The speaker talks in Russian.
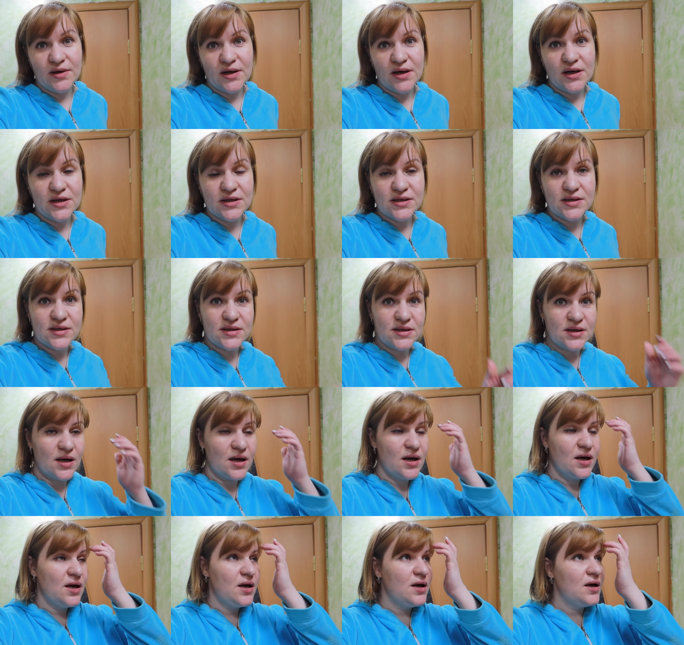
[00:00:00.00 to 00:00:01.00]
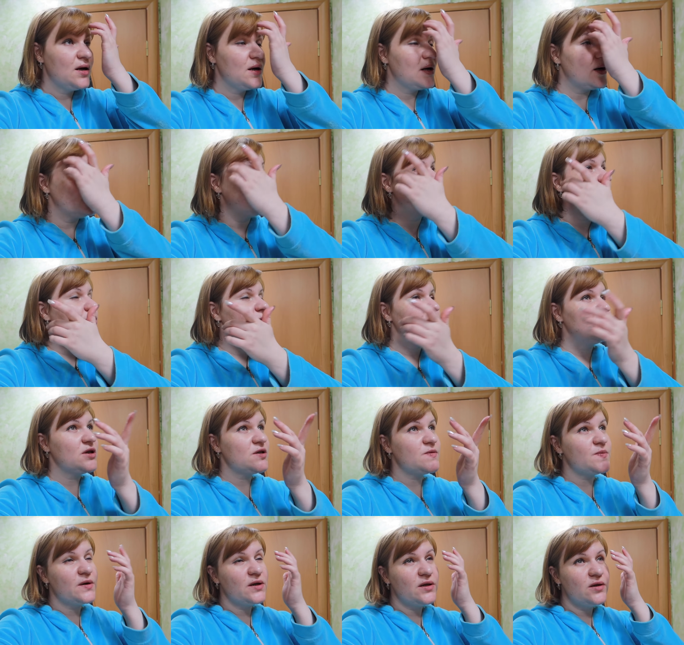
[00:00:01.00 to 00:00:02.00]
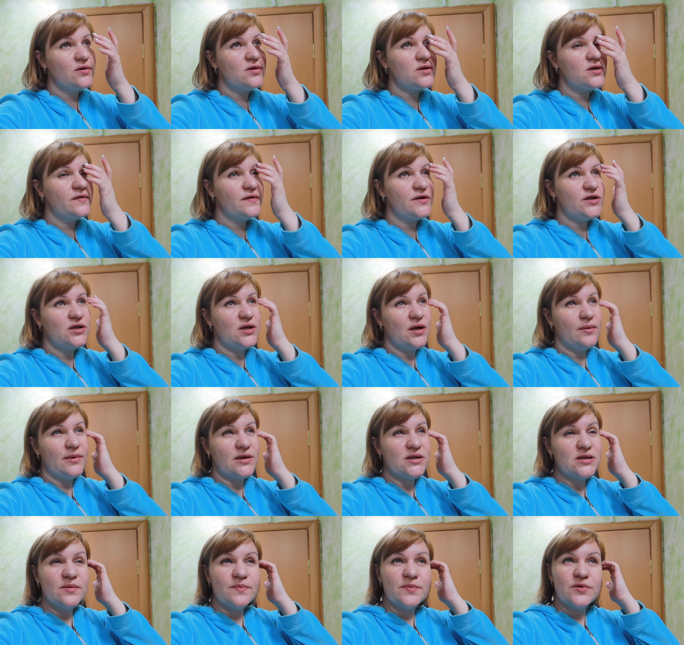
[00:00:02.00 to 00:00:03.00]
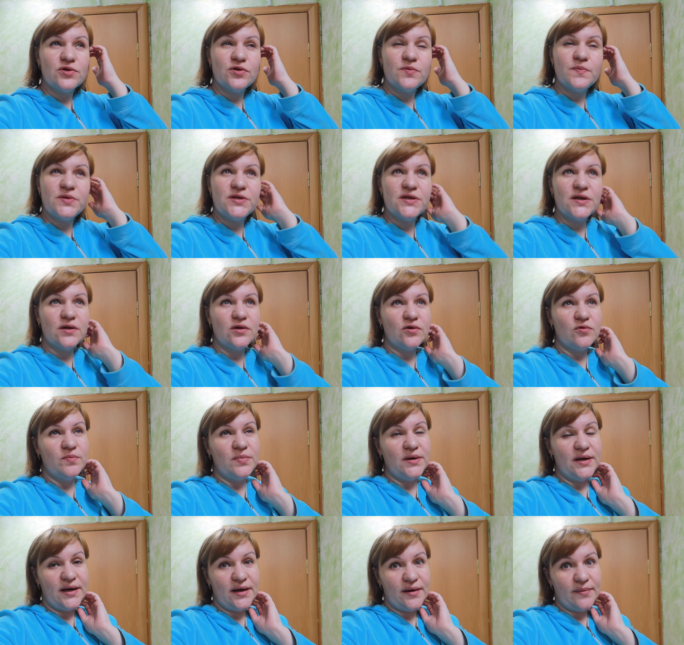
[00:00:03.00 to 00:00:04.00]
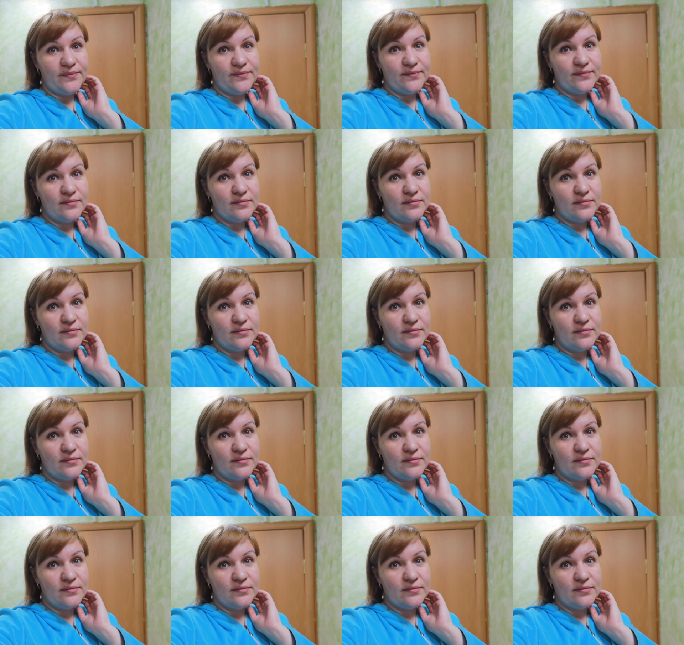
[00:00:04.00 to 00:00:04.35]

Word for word: Мне кажется, как вот у нас продают сливочное масло 550 рублей.